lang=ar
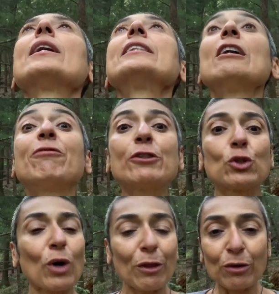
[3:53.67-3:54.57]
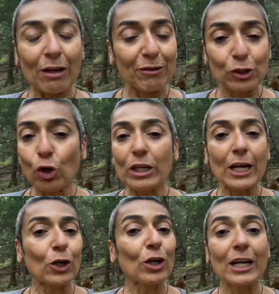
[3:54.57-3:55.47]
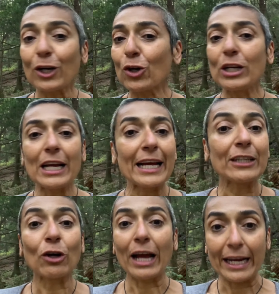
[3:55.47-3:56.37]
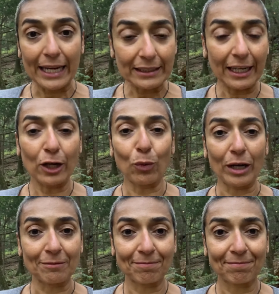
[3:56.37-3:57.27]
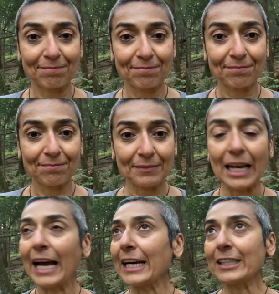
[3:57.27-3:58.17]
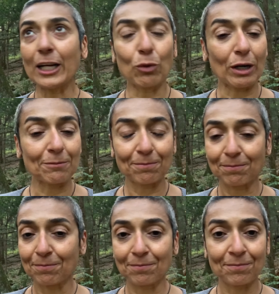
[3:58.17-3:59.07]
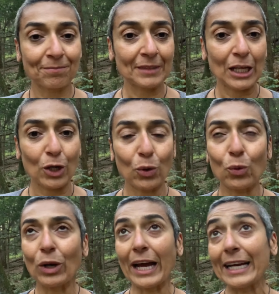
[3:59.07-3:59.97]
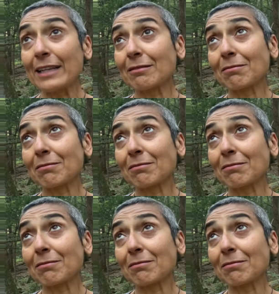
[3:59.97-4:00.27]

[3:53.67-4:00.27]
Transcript: نفسوا واخذوا النفس كله كله كله لأنه الحياة حلوة الحياة حلوة والحياة